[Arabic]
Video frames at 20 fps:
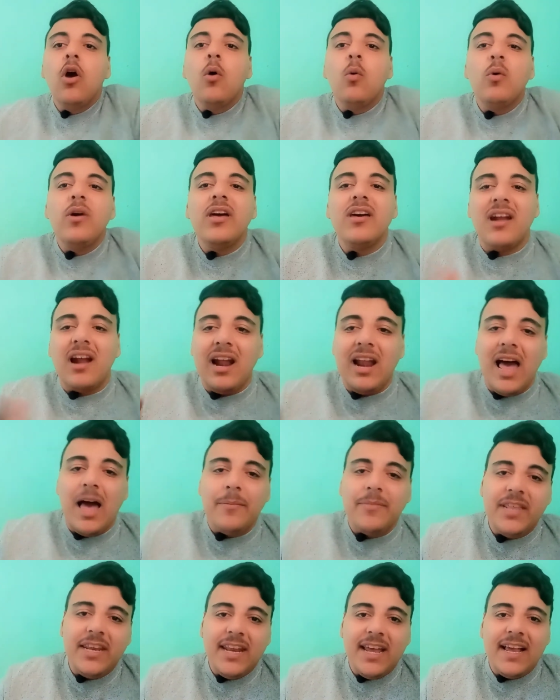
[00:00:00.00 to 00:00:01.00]
ويرحل
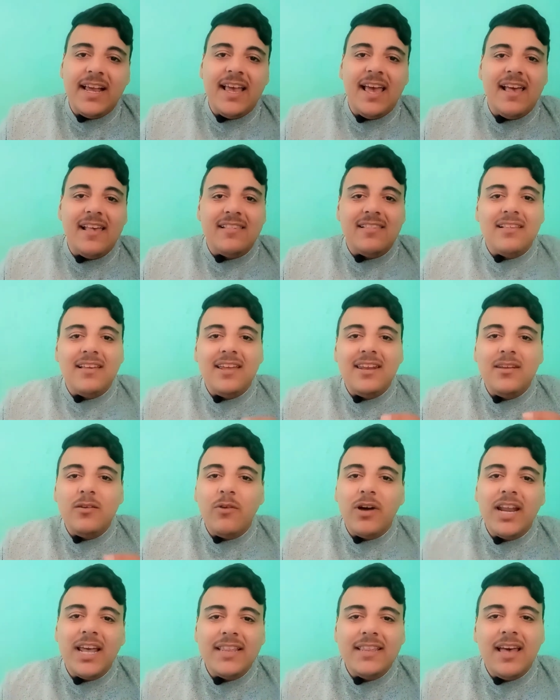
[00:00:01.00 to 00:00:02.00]
حمد النجاز لان
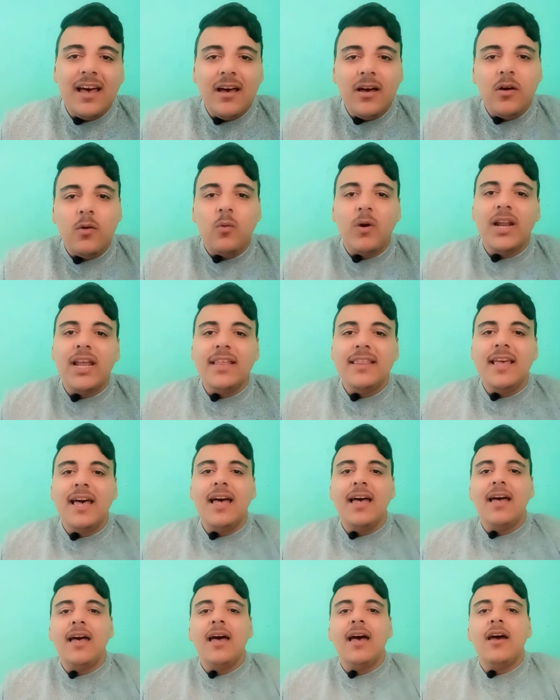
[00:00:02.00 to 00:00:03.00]
ولا ده ولا
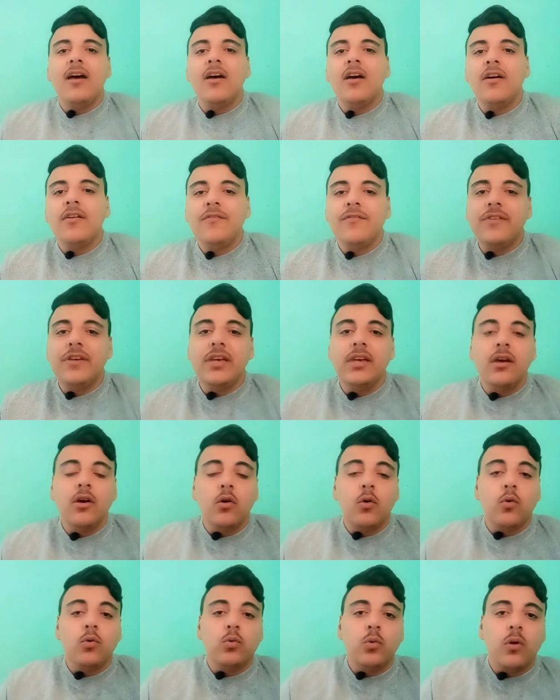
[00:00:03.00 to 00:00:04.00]
ده في
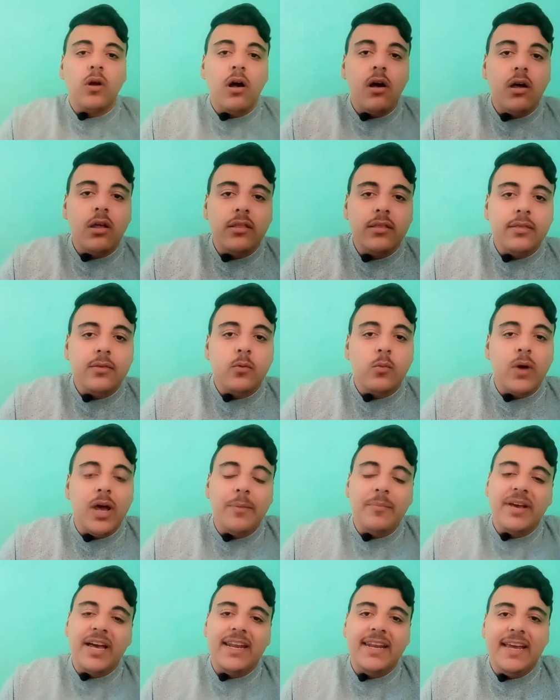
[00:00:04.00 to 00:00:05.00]
قدرات
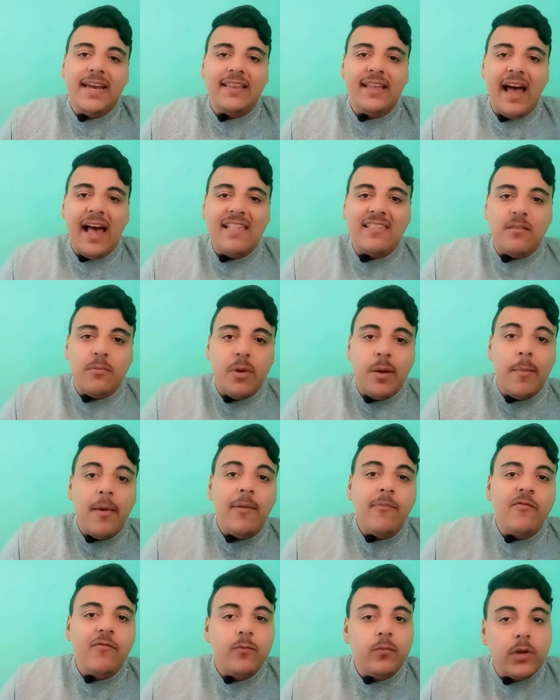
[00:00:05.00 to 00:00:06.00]
وامكانيات حازم
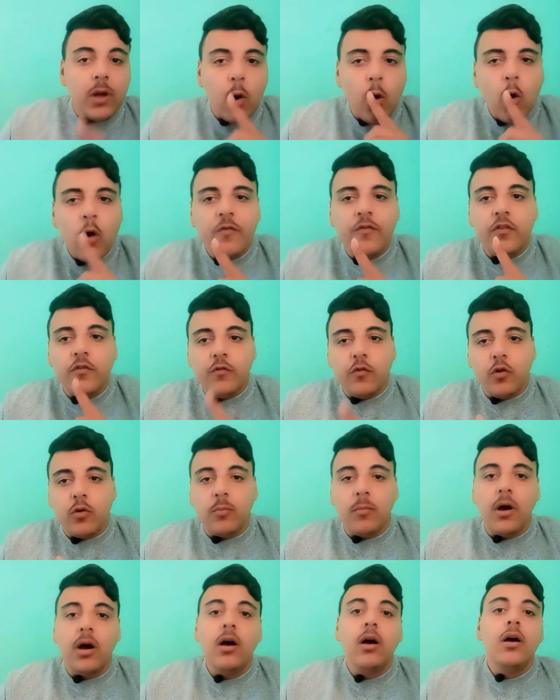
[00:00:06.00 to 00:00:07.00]
امام لو هو في
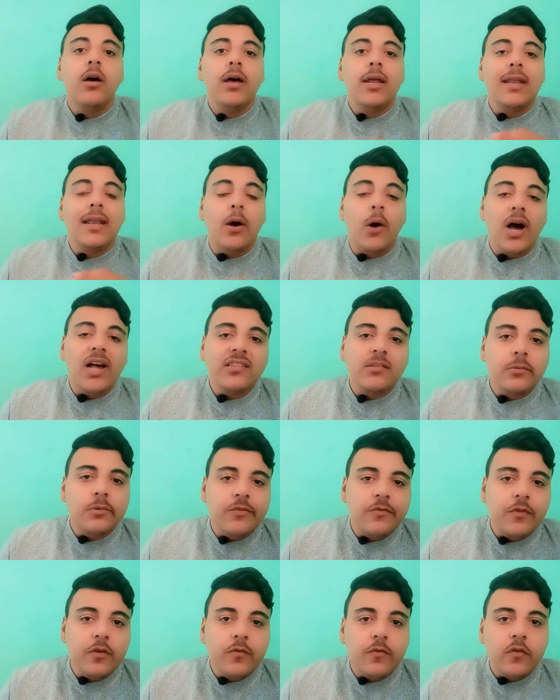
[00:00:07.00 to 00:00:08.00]
الفورمه لو حازم امام
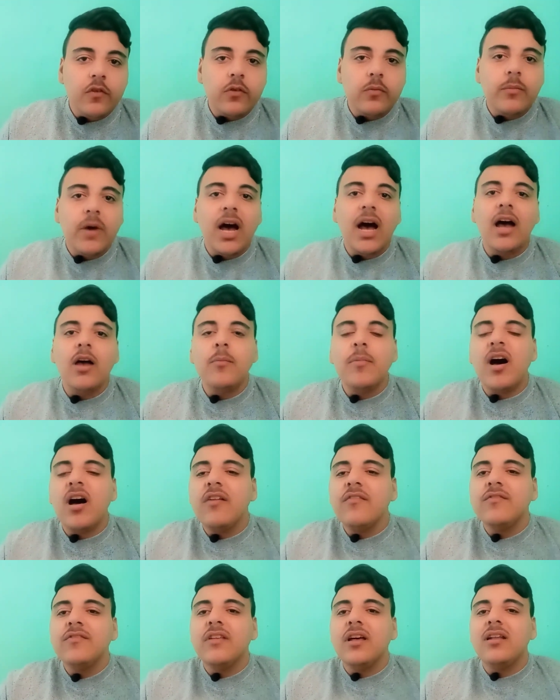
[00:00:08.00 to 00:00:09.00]
في الفورمه هيبقى
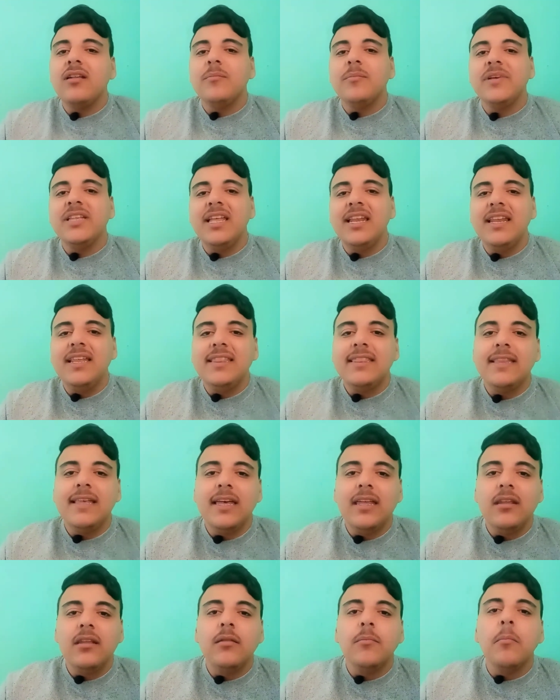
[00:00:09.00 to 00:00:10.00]
افضل من
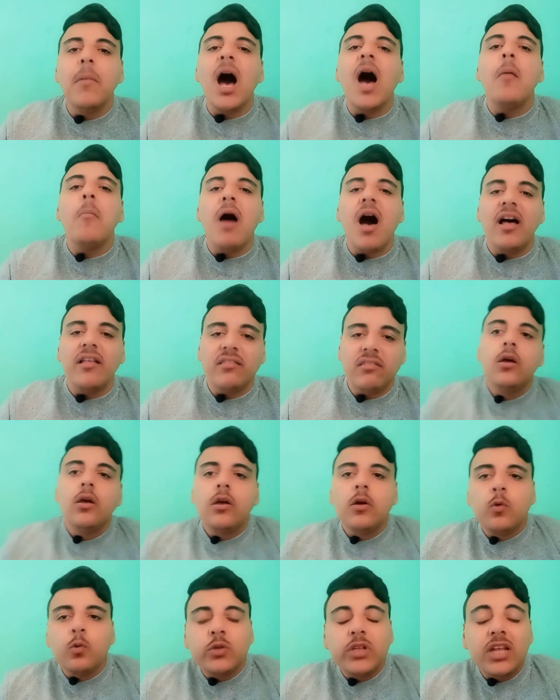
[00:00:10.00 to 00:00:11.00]
الاتنين مع بعض
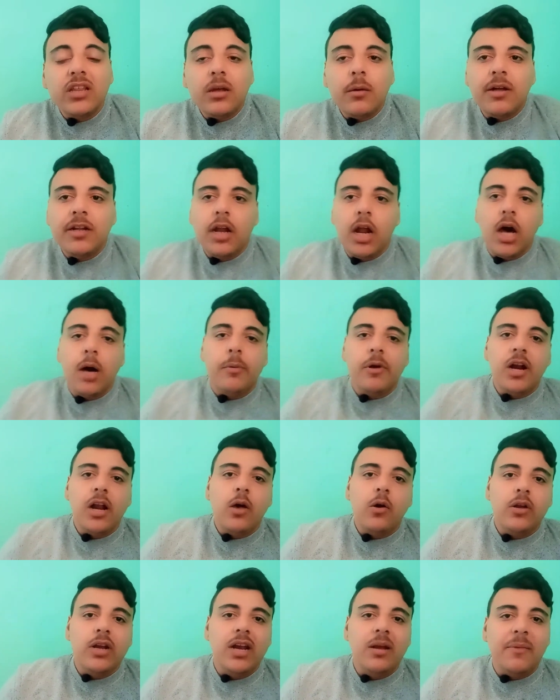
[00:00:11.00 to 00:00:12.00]
وده طبعا الخبر
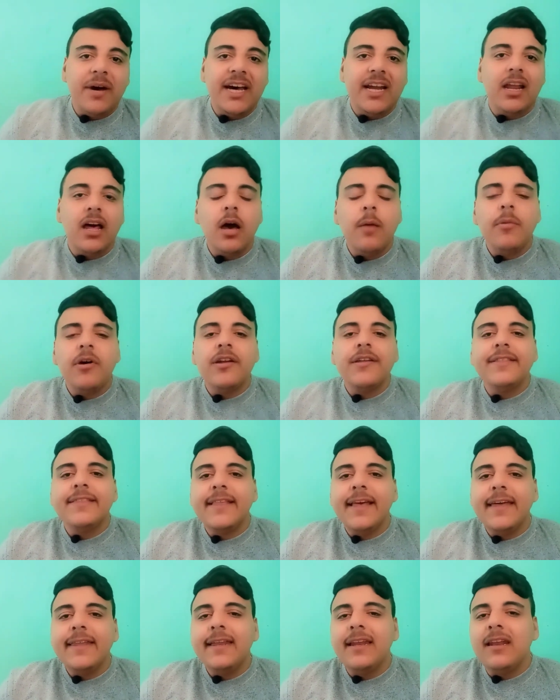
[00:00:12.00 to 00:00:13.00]
الاول اللي معانا الخبر
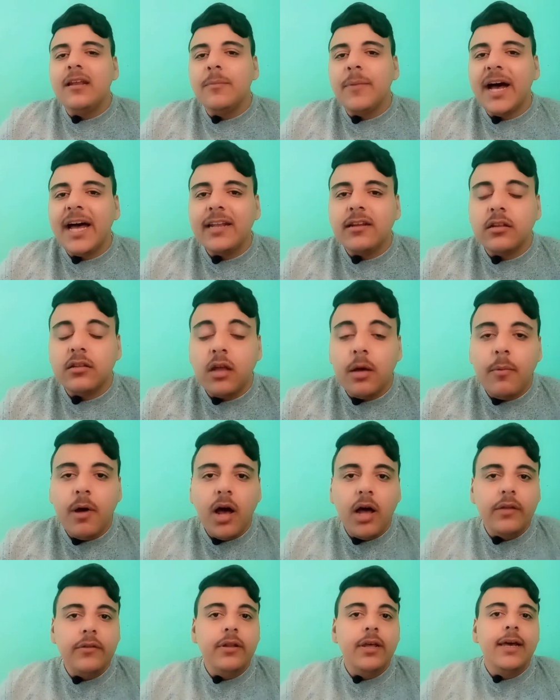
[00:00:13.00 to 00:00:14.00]
الثاني اللي معانا
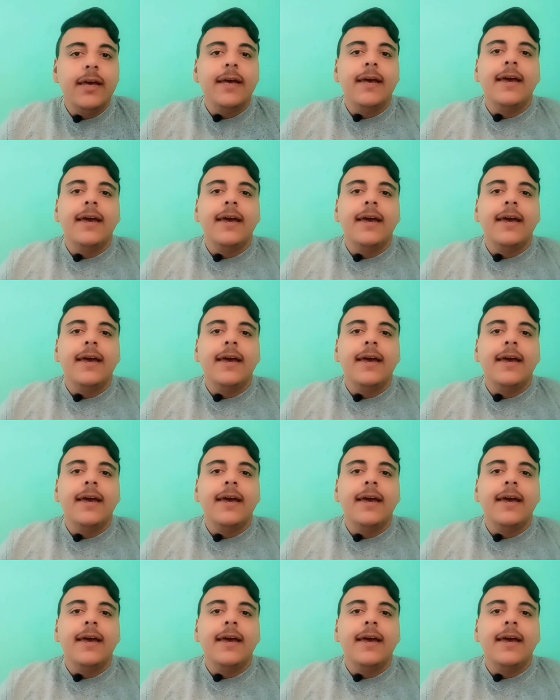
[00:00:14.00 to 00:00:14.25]
طبعا